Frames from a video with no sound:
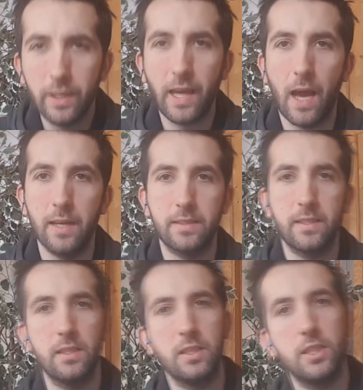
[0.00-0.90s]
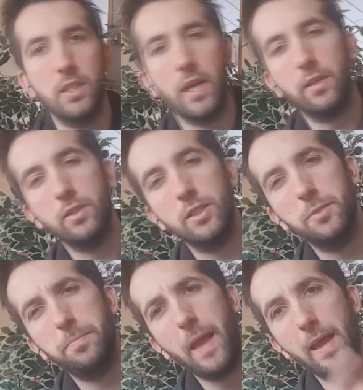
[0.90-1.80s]
les gars, c'est DJ Dyke,
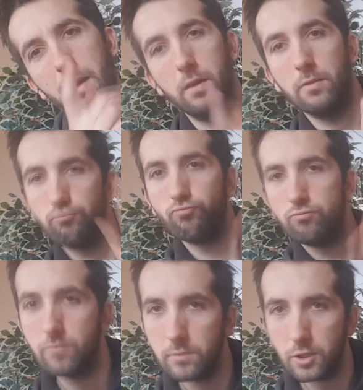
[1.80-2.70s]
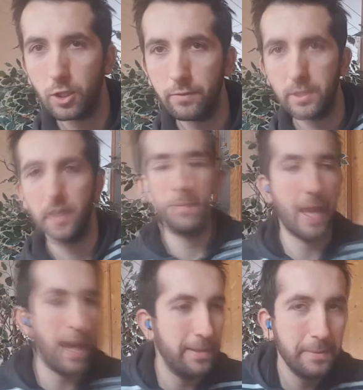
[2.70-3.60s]
j'espère que vous allez
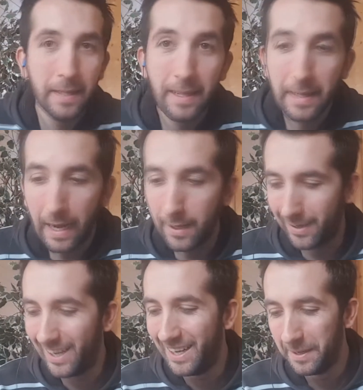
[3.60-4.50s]
bien. Alors,